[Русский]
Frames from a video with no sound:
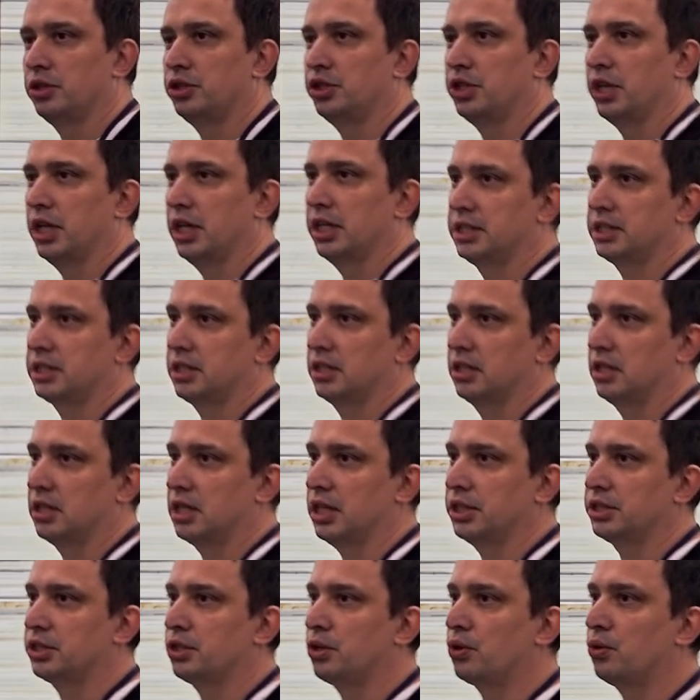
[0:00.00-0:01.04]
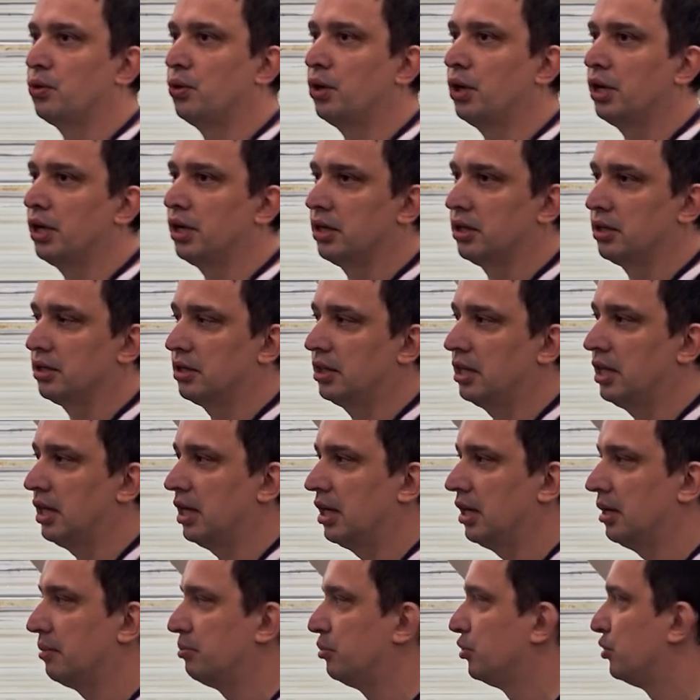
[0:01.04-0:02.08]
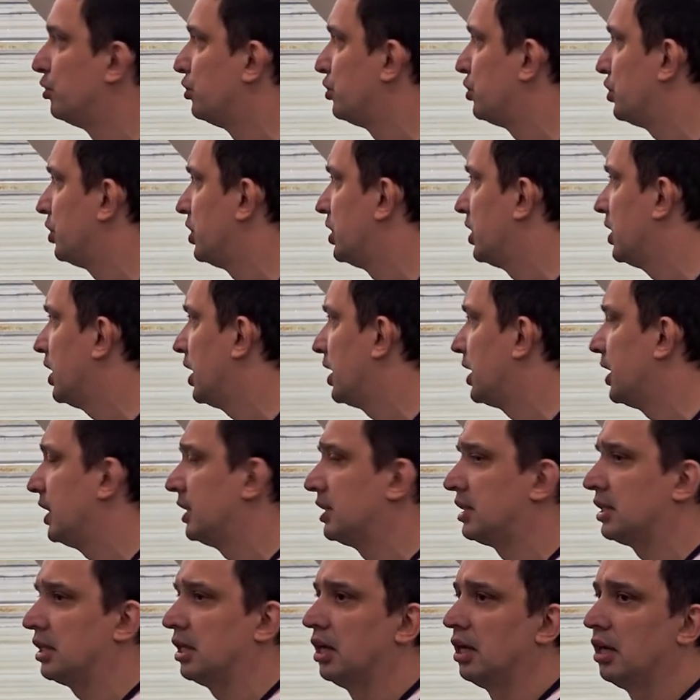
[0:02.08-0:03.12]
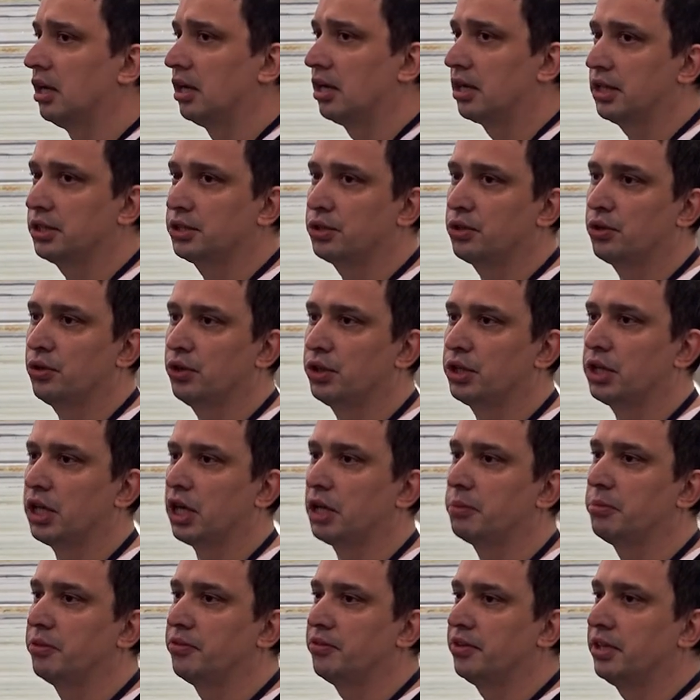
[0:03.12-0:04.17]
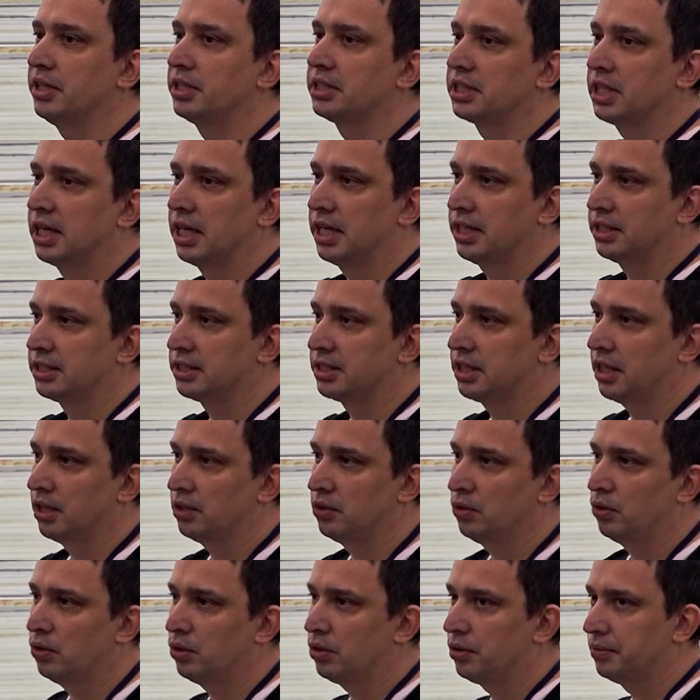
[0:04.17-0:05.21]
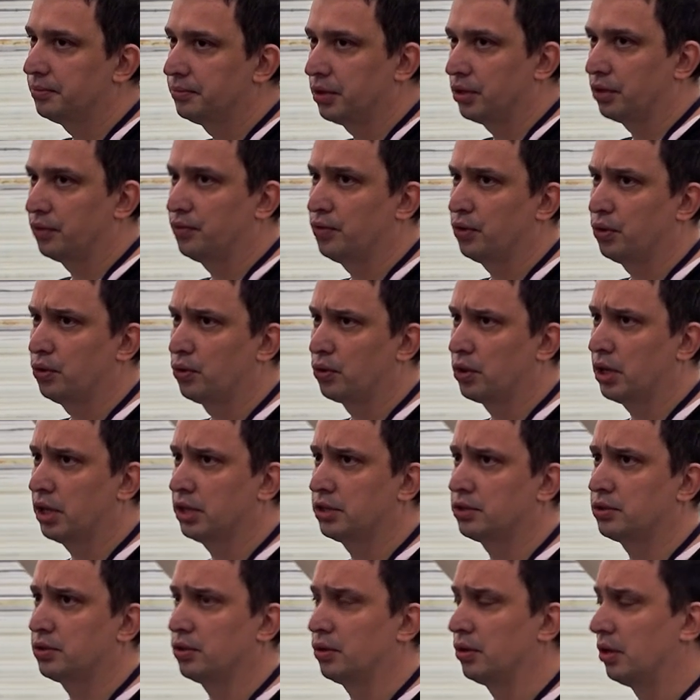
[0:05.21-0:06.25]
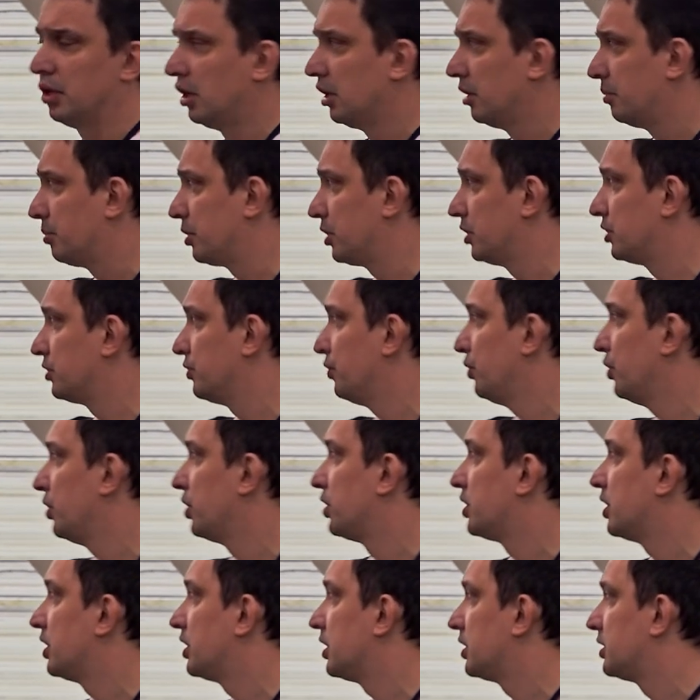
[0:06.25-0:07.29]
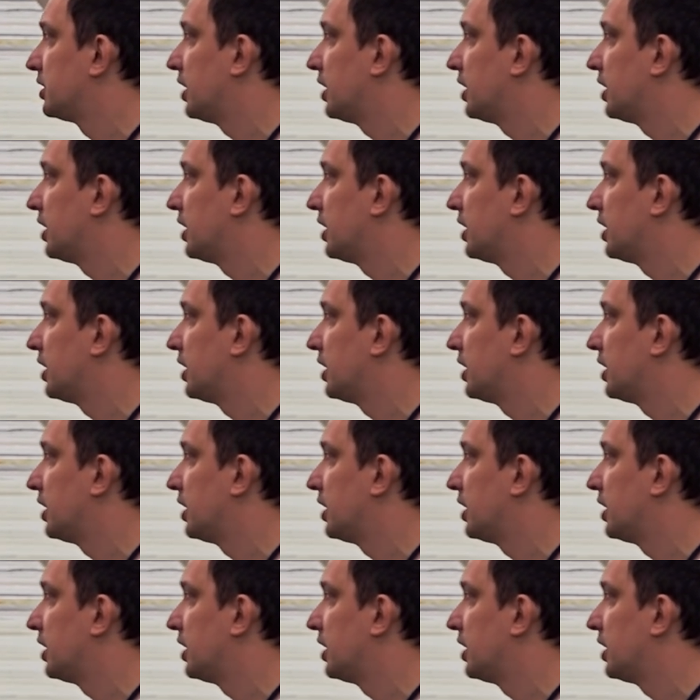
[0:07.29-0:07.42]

э, часть раскроя для будущих декораций раскроет, как бы вырезает станок, конфигурацию, производит этот